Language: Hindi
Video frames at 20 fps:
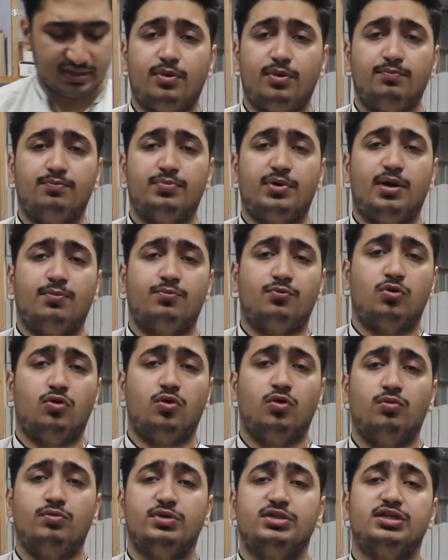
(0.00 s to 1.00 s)
पंप
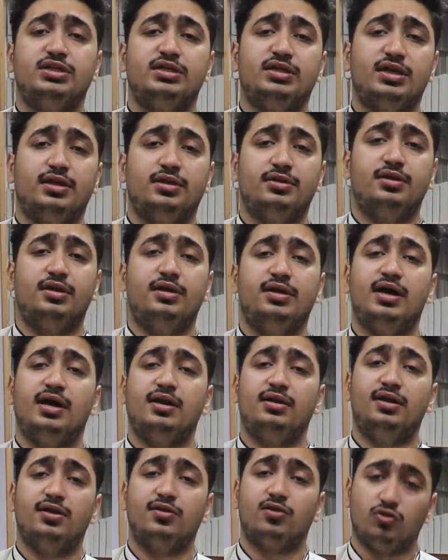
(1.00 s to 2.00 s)
आपको मशीन के अंदर
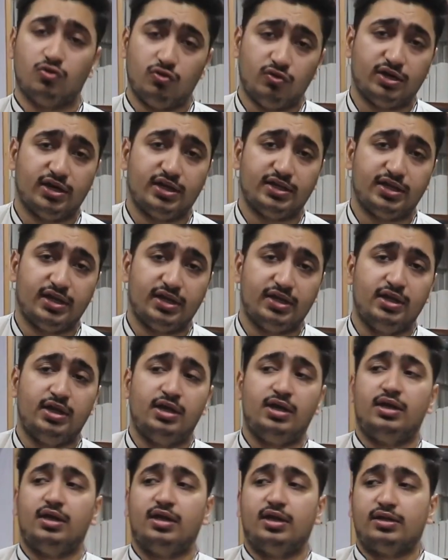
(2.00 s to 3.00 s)
डालना ज़रूरी रहता
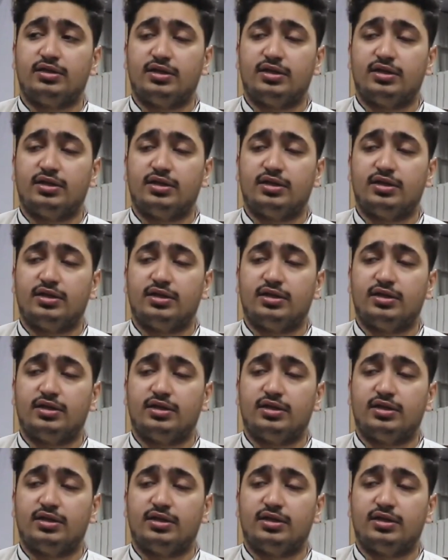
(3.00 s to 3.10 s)
है